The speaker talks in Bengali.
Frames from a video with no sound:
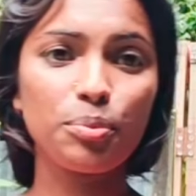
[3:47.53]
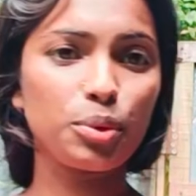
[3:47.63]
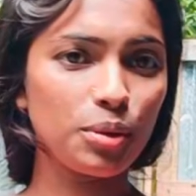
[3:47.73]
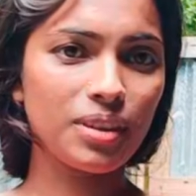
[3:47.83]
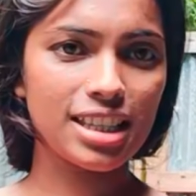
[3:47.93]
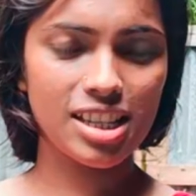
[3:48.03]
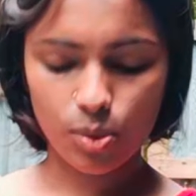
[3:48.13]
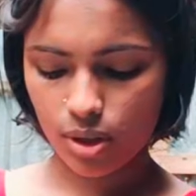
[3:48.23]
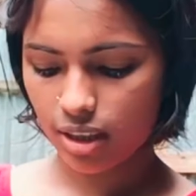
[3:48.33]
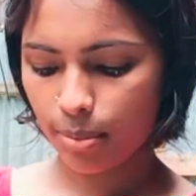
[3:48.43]
প্রথম গাছের
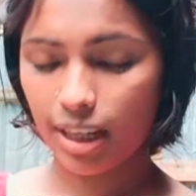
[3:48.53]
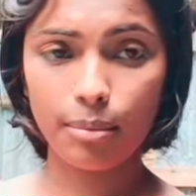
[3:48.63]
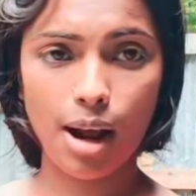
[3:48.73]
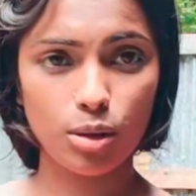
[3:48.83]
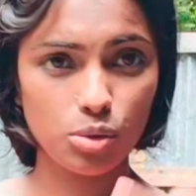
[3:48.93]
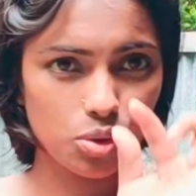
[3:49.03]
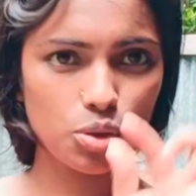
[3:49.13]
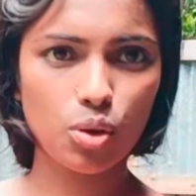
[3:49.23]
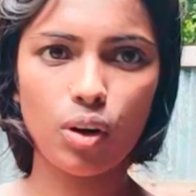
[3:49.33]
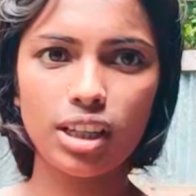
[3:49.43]
কোল্লাটা পারলাম আরও ছোট
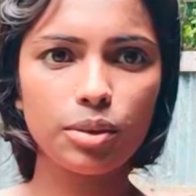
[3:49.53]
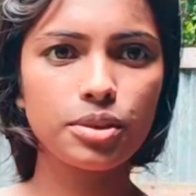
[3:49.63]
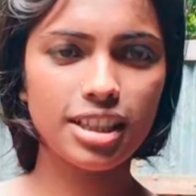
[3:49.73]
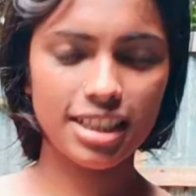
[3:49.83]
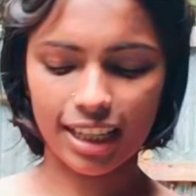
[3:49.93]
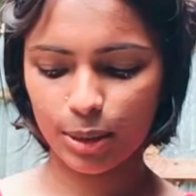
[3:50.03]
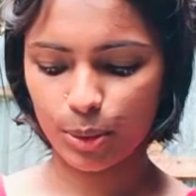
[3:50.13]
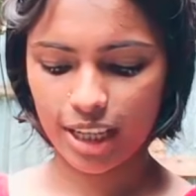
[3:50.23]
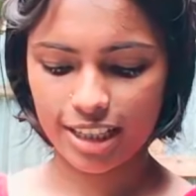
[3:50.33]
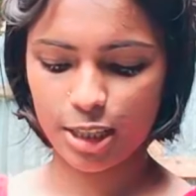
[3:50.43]
ছোট অনেক উচ্ছের জালি ধরে
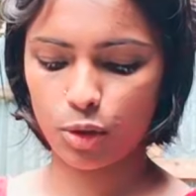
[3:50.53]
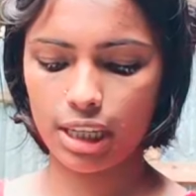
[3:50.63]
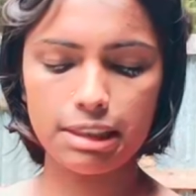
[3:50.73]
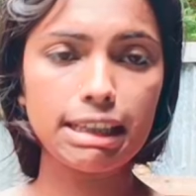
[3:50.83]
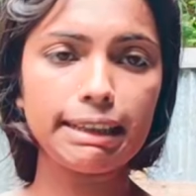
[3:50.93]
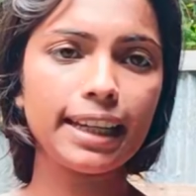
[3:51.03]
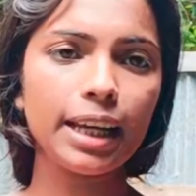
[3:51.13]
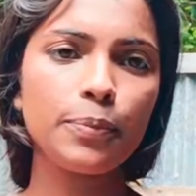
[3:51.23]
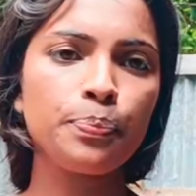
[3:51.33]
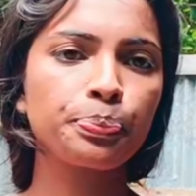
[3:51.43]
আছে তো এই তিনটে
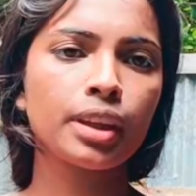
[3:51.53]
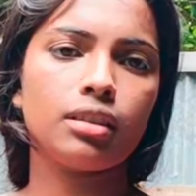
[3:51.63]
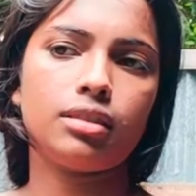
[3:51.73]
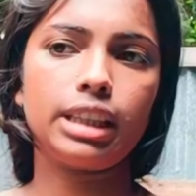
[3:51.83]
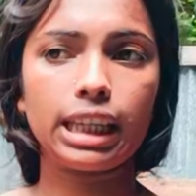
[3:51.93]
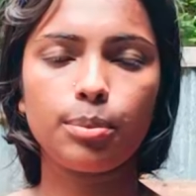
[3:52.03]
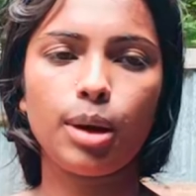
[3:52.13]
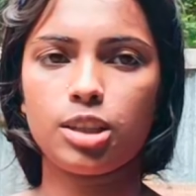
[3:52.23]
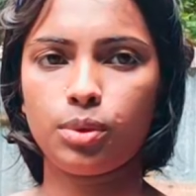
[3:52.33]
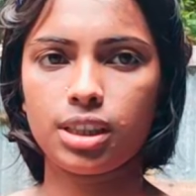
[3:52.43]
দেখি
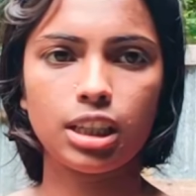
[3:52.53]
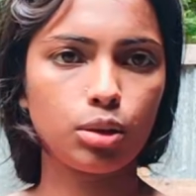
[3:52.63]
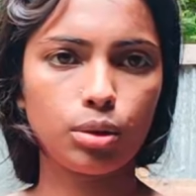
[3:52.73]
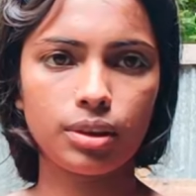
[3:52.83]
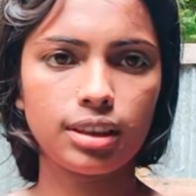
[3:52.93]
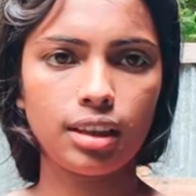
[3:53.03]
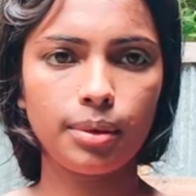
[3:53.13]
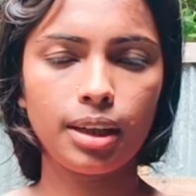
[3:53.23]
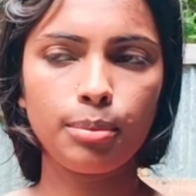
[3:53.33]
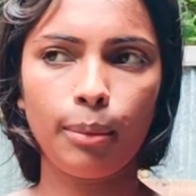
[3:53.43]
ভাজবো আজকে তো তোমাদের দাদা
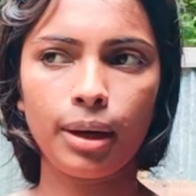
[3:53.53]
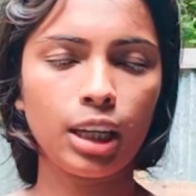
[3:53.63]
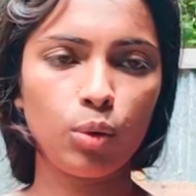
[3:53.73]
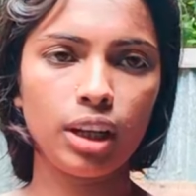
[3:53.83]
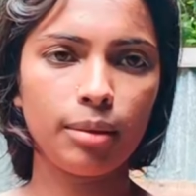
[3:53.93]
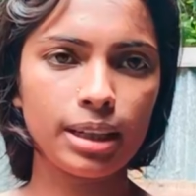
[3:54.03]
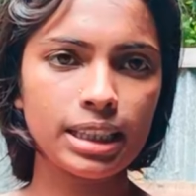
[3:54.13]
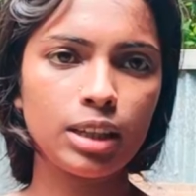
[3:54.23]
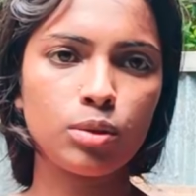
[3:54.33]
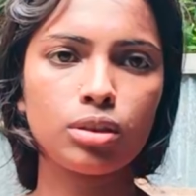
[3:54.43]
ভাই বাবা কেউ নেই বাড়িতে
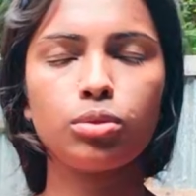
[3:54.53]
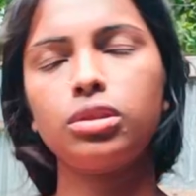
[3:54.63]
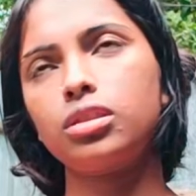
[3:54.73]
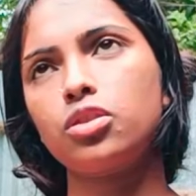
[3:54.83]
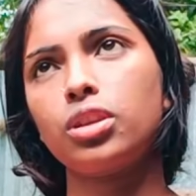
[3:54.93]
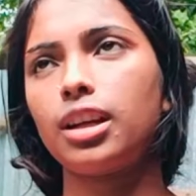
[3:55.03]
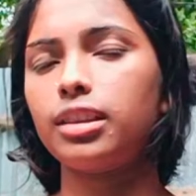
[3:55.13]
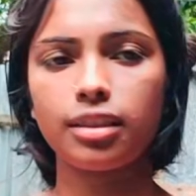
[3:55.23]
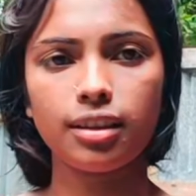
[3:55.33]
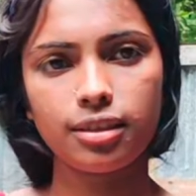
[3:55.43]
ওরা ওদের জন্য
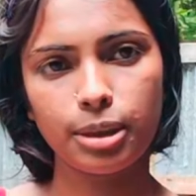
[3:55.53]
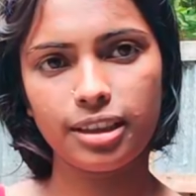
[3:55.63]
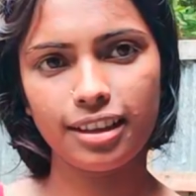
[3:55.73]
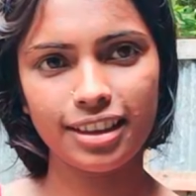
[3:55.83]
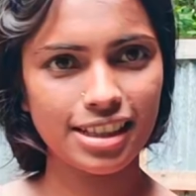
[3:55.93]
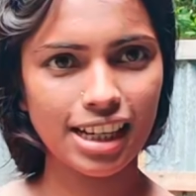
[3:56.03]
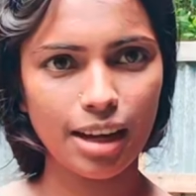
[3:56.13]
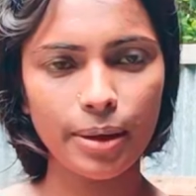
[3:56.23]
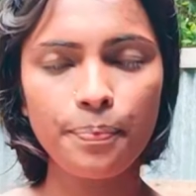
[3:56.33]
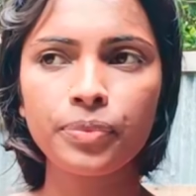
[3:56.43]
রাত্রে রান্না মানে রাতে এসে
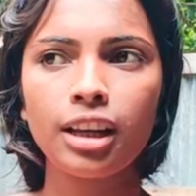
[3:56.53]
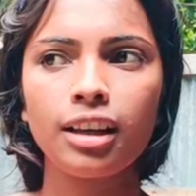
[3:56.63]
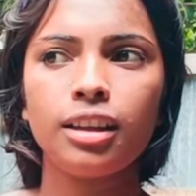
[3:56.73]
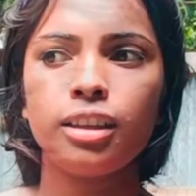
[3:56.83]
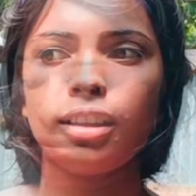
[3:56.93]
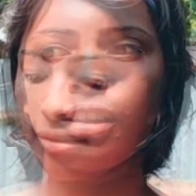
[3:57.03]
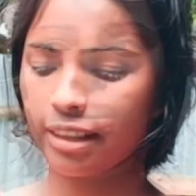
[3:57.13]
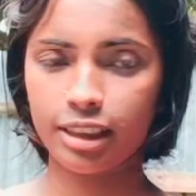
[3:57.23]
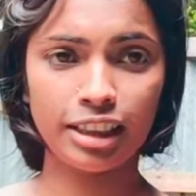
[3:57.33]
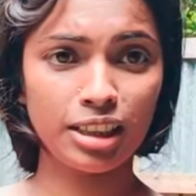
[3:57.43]
খাবে
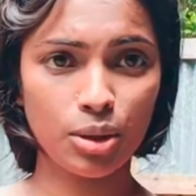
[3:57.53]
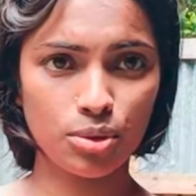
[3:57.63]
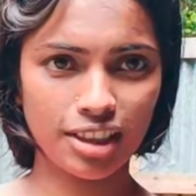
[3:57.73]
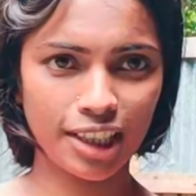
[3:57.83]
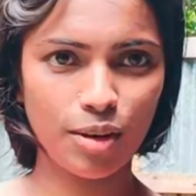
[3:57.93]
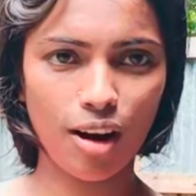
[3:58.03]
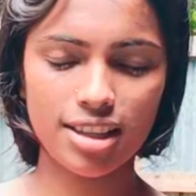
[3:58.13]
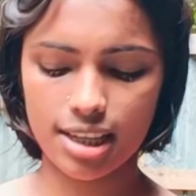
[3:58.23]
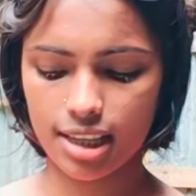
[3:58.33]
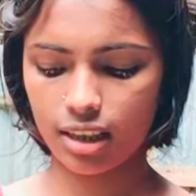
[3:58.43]
এই তিনটে উচ্ছের কি করা
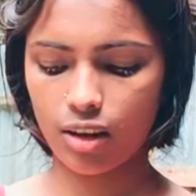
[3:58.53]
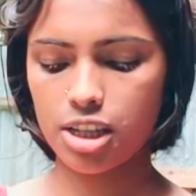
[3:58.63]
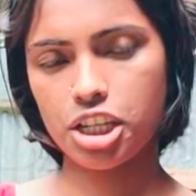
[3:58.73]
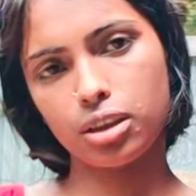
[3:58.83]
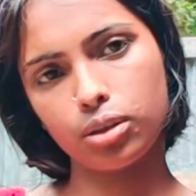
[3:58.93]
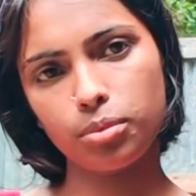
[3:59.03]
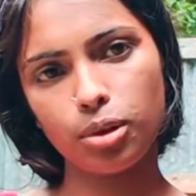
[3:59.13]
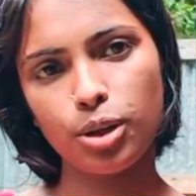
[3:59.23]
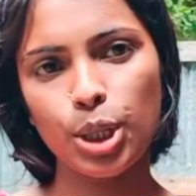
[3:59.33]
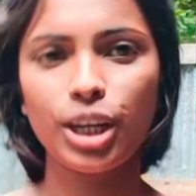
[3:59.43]
যায় দেখি হয় সিদ্ধ দিব
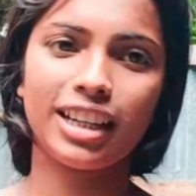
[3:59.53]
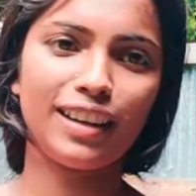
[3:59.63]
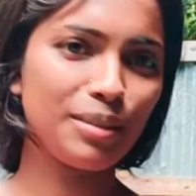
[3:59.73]
নাহলে